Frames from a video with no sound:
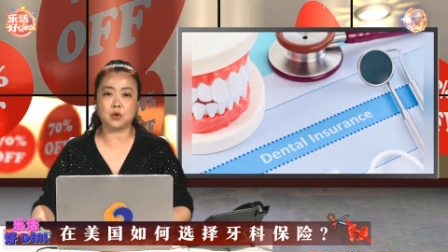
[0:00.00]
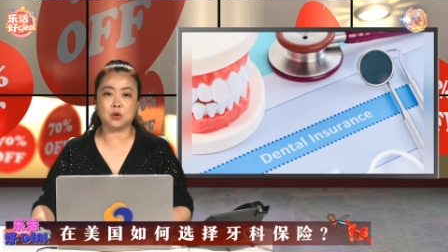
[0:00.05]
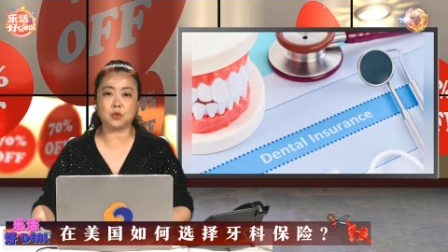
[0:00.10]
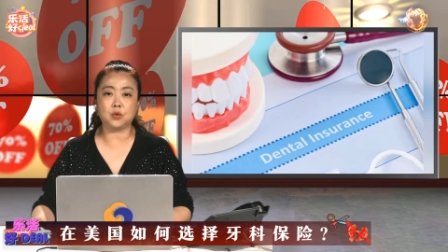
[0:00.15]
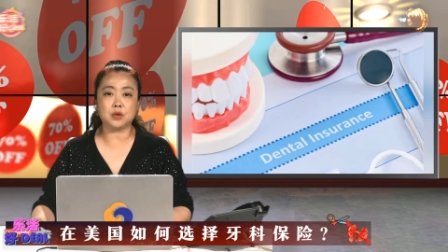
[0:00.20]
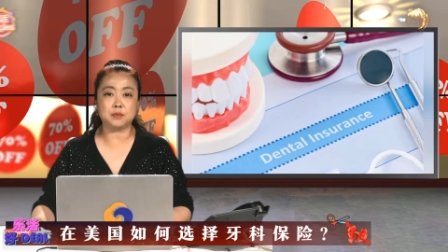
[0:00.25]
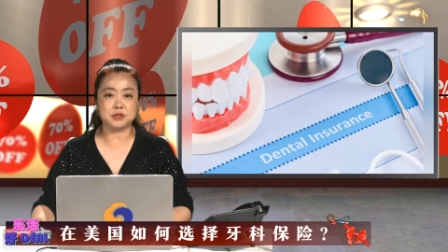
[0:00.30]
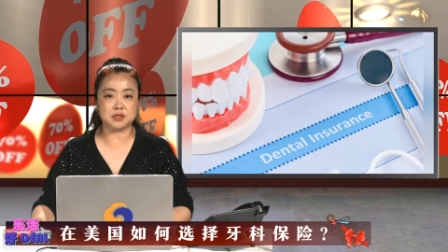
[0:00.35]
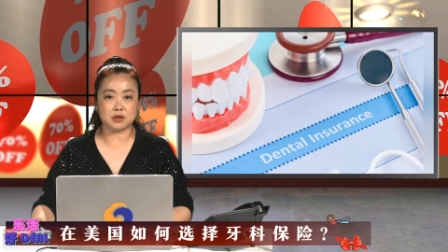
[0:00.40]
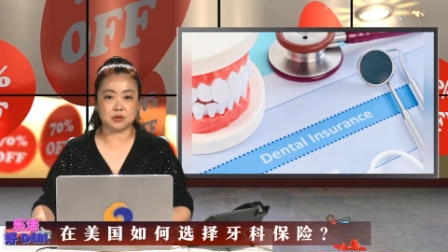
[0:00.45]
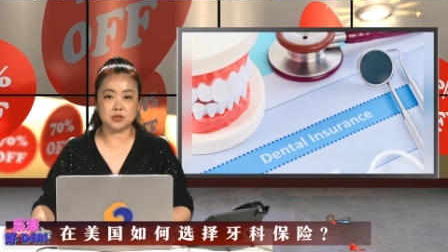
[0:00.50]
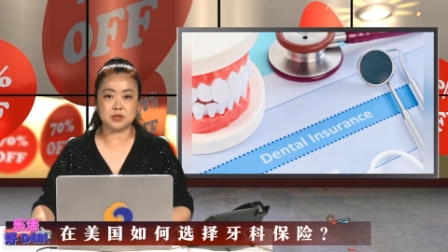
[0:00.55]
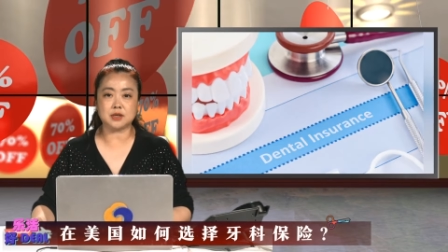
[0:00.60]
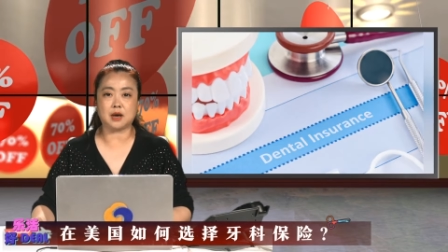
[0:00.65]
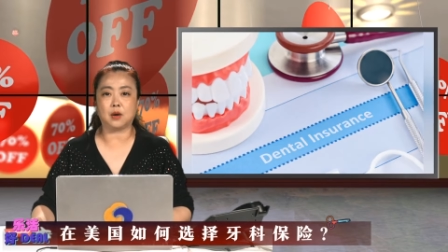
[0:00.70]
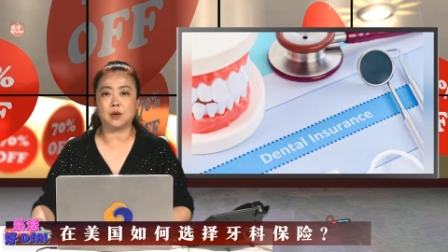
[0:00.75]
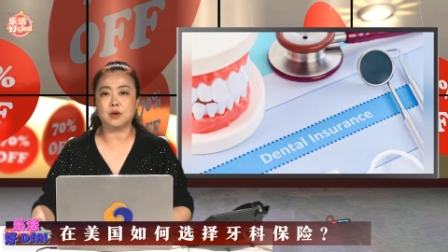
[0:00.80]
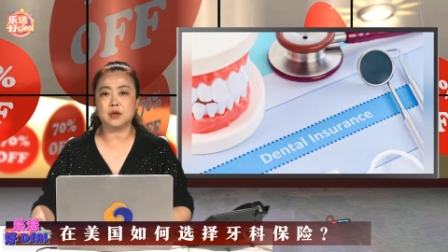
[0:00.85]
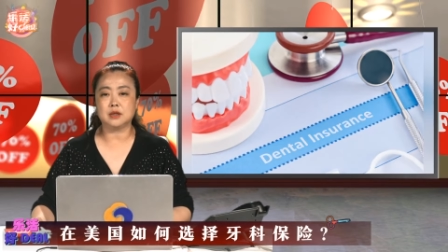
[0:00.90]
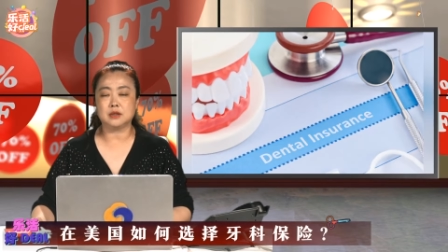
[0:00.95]
会比较
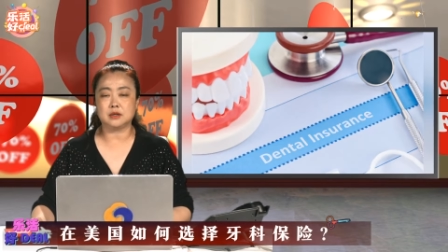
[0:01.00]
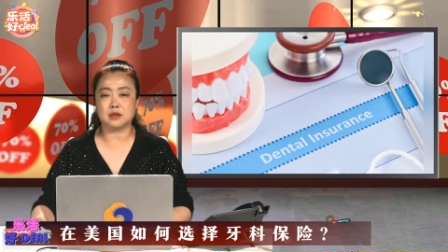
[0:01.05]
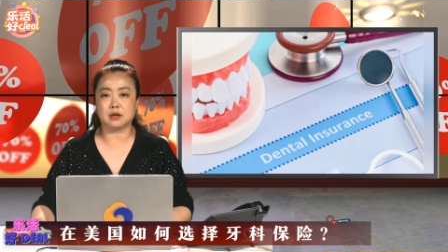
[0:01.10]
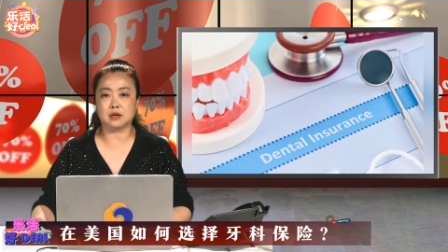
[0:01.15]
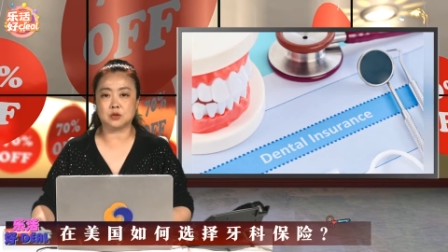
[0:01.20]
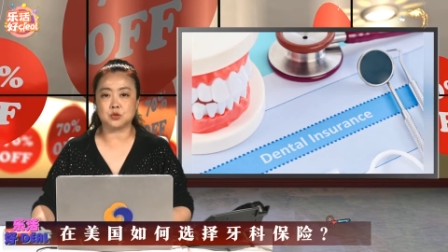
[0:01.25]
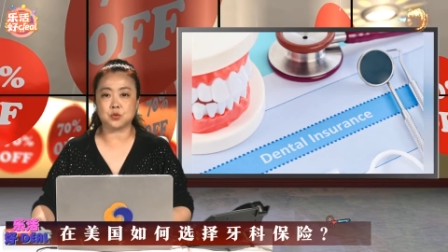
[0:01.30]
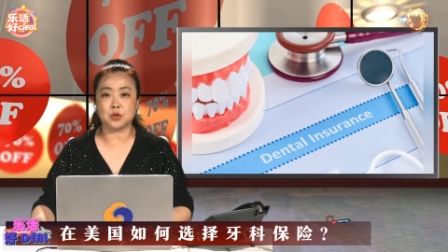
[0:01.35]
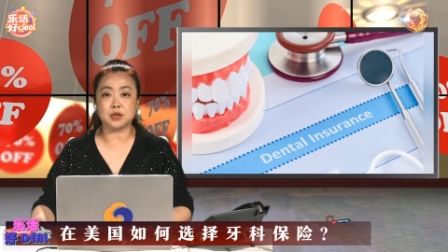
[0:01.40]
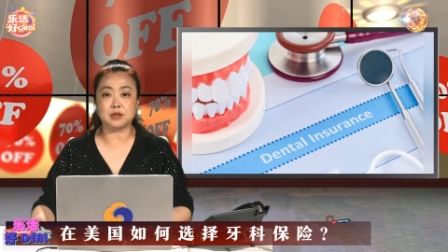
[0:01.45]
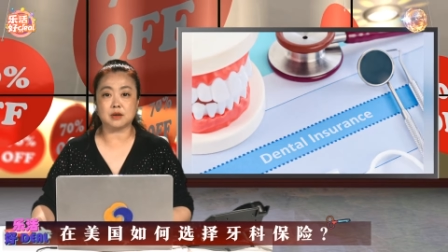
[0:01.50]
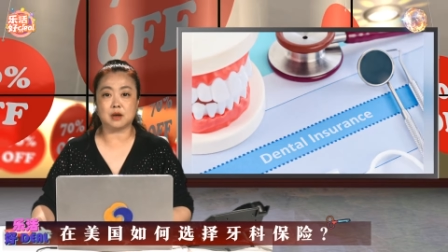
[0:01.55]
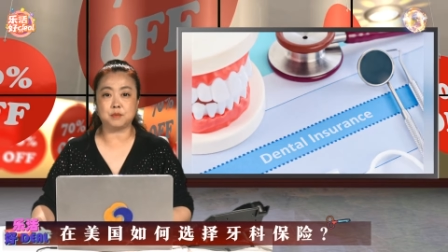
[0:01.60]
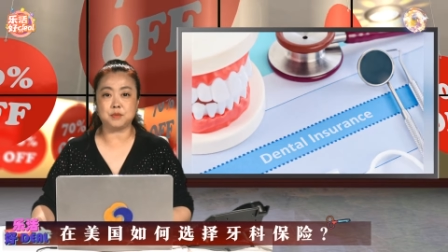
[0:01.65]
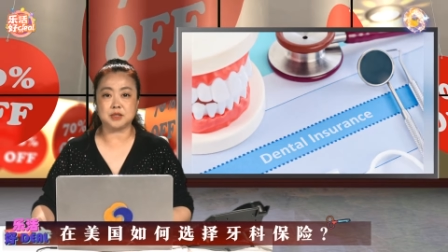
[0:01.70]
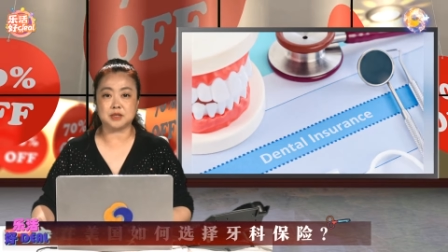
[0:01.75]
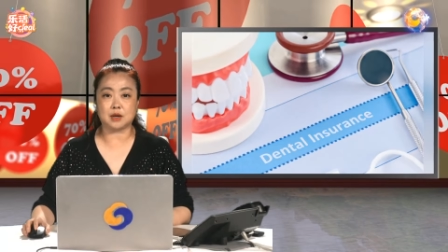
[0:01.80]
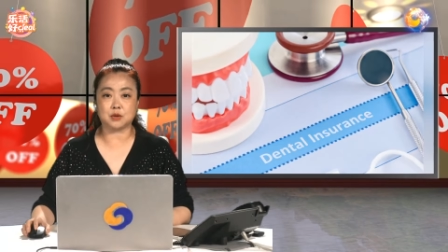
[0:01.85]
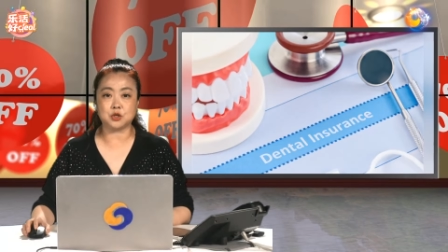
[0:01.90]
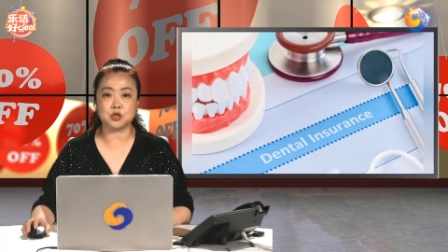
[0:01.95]
小。呃，所以呢，
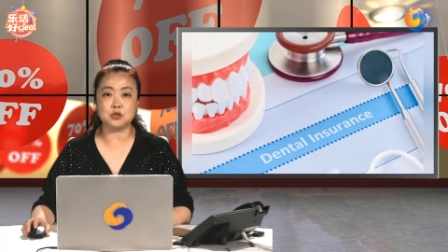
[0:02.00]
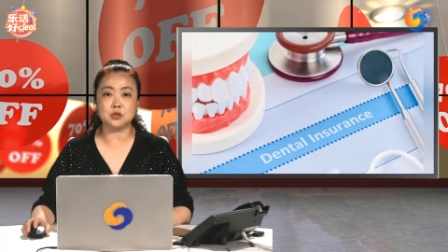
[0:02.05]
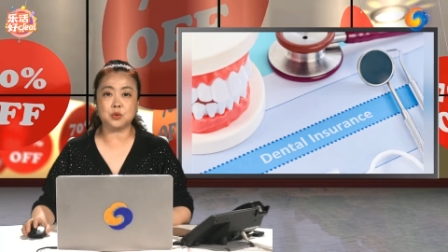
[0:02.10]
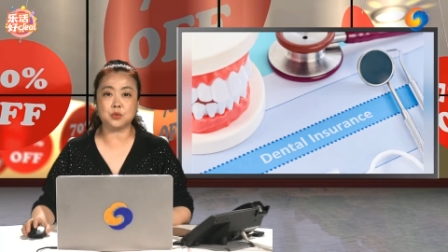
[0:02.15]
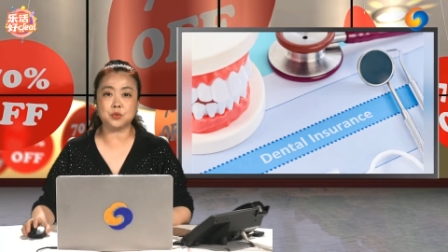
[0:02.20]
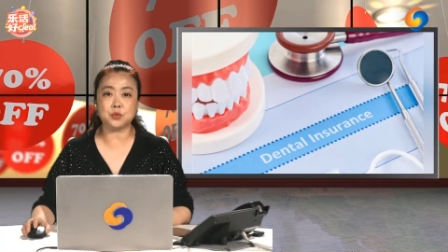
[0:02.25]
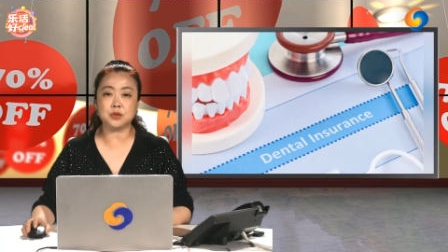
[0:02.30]
比较适用